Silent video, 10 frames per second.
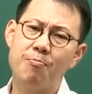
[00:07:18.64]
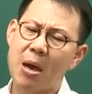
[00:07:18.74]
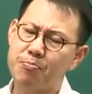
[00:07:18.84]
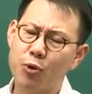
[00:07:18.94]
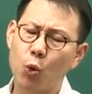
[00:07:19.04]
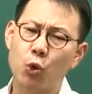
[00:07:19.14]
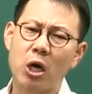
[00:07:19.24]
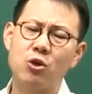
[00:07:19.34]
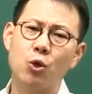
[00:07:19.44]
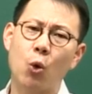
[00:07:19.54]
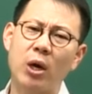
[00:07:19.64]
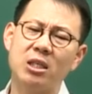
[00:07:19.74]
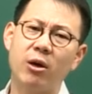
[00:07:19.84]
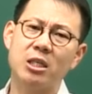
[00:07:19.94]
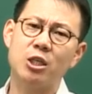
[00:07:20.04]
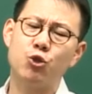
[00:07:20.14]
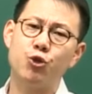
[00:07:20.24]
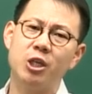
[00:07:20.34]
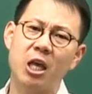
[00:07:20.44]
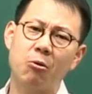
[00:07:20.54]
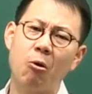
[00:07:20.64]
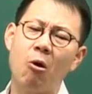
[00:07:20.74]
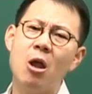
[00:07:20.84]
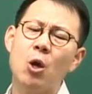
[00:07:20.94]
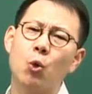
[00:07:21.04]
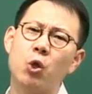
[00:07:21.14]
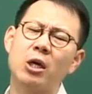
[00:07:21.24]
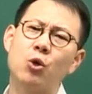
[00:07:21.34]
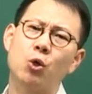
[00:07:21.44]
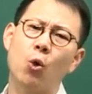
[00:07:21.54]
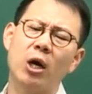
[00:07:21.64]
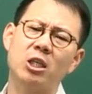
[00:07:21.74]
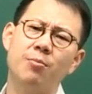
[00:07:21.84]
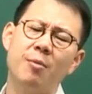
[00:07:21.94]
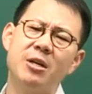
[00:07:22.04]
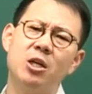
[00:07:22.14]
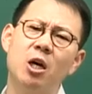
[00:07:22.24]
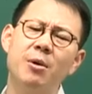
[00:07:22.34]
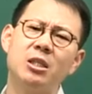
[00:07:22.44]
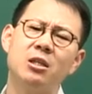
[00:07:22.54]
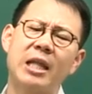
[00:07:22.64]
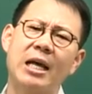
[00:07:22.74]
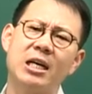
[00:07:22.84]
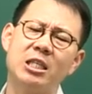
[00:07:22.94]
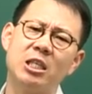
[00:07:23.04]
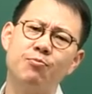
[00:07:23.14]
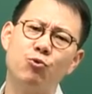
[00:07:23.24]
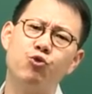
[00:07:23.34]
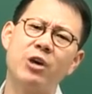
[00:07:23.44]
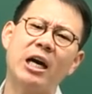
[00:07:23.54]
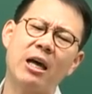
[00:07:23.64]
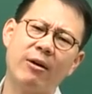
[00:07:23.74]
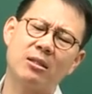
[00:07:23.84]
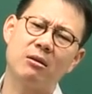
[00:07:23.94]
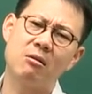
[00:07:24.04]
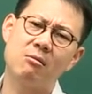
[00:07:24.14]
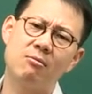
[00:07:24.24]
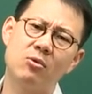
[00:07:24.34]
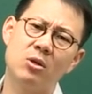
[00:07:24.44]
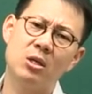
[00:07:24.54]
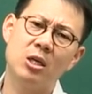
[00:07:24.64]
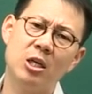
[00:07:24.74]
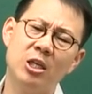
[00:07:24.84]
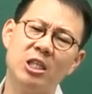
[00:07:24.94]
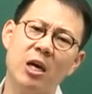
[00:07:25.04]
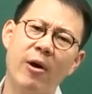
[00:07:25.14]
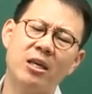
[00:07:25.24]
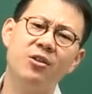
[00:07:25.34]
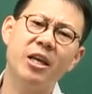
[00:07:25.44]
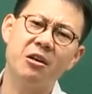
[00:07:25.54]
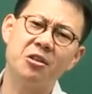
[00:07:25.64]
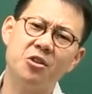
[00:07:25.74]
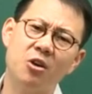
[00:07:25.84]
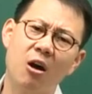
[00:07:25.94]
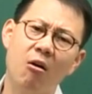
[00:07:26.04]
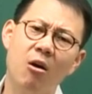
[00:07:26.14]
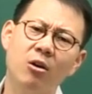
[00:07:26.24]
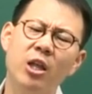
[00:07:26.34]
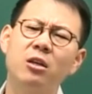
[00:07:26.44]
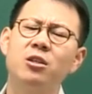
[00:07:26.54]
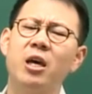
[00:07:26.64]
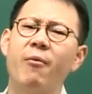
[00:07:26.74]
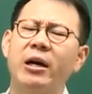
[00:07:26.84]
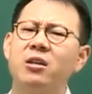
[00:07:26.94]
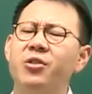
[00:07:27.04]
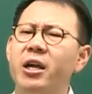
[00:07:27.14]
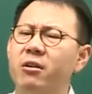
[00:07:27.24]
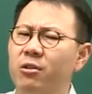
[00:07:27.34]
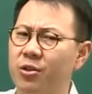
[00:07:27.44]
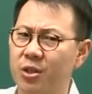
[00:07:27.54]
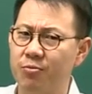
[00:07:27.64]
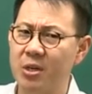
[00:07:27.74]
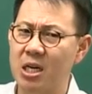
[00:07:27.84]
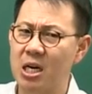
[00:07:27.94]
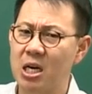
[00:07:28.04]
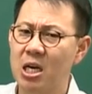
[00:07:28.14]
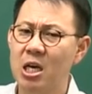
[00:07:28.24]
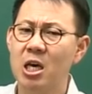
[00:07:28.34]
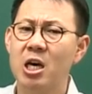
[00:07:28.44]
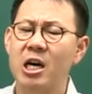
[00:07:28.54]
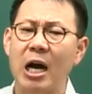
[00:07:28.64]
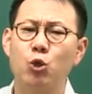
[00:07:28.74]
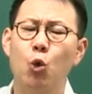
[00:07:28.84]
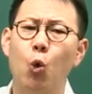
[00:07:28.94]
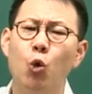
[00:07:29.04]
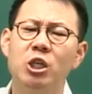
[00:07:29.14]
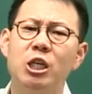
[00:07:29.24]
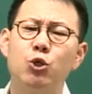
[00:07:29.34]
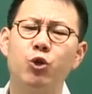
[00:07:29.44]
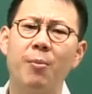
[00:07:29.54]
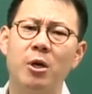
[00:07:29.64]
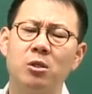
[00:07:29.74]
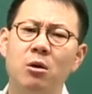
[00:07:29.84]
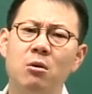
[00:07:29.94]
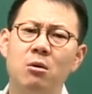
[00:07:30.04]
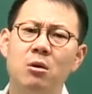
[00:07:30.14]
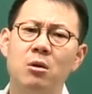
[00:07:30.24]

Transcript: 100% 고등학교 교과서 과정에서 출제됐고, 고등학교 교과서 범위를 넘어서는 단어가 지금 두 개가 나왔어요. 제왕년 대력 있죠. 근데 그 제왕년 대력은 어떻습니까? 각종 공식 기출에 벌써